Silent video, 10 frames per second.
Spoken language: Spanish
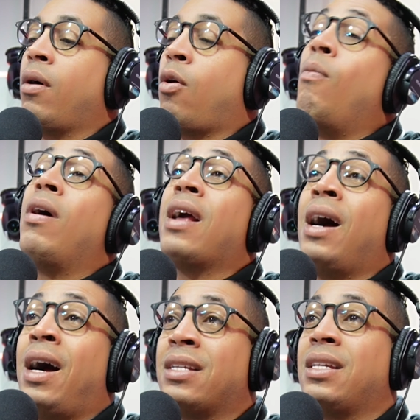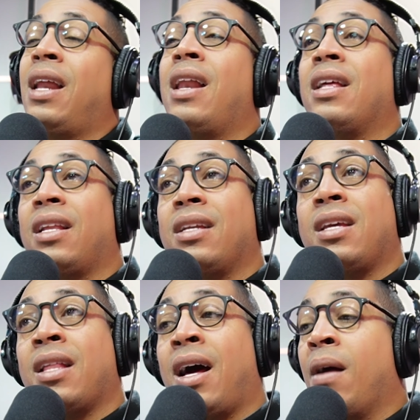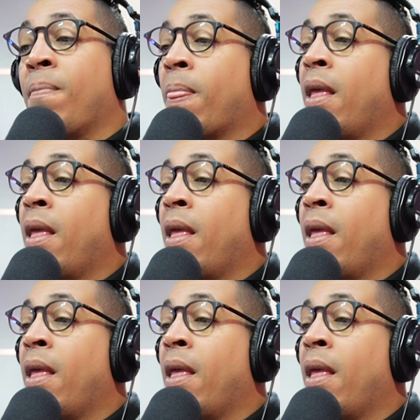como el gas, la electricidad.